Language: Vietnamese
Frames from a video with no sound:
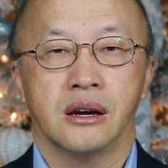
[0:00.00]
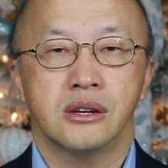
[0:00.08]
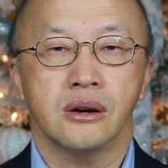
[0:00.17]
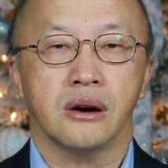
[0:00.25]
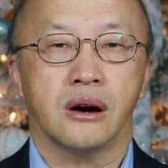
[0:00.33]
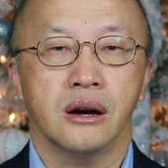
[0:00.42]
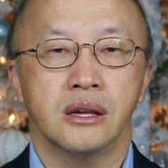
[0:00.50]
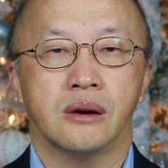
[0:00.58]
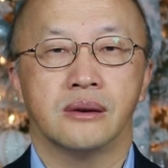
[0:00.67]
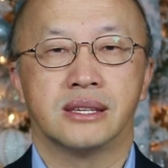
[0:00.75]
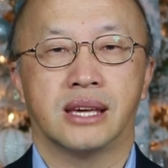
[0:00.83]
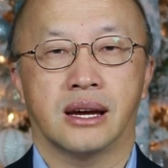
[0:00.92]
rất khó dễ
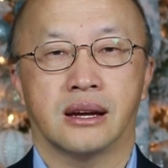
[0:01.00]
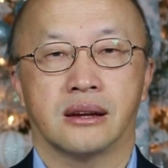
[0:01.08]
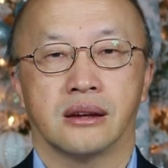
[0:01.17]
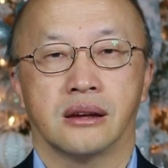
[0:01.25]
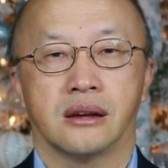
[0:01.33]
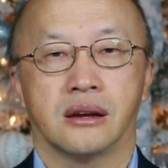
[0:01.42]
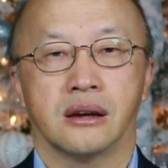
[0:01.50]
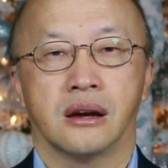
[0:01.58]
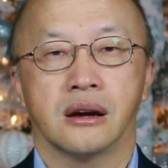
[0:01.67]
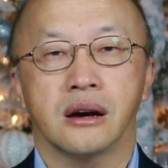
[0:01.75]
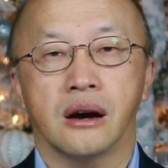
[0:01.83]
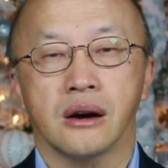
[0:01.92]
chàng
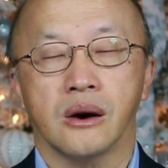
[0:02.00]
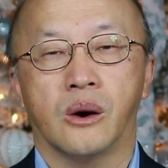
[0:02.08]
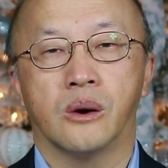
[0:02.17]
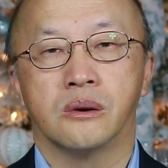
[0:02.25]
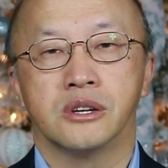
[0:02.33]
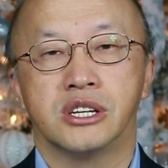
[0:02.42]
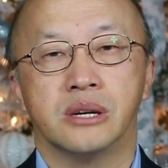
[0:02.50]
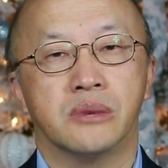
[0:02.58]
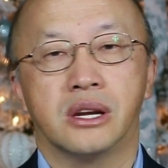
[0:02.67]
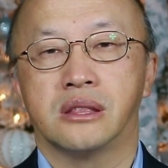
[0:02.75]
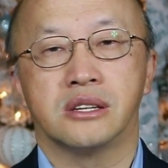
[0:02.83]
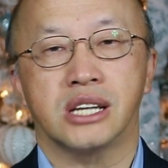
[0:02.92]
có cầu chú
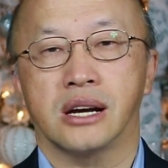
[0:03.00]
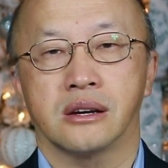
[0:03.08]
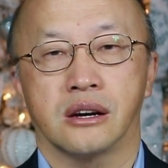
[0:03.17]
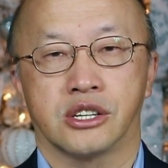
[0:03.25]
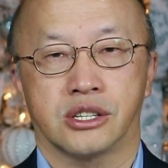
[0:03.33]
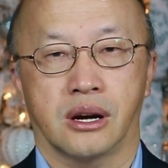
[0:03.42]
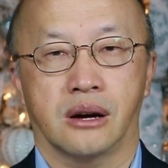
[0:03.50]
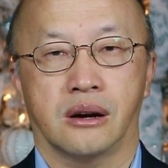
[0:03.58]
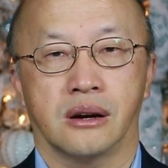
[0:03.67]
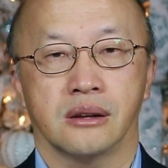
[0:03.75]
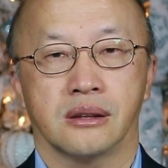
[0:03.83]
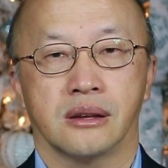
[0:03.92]
mình từ chàng có sợ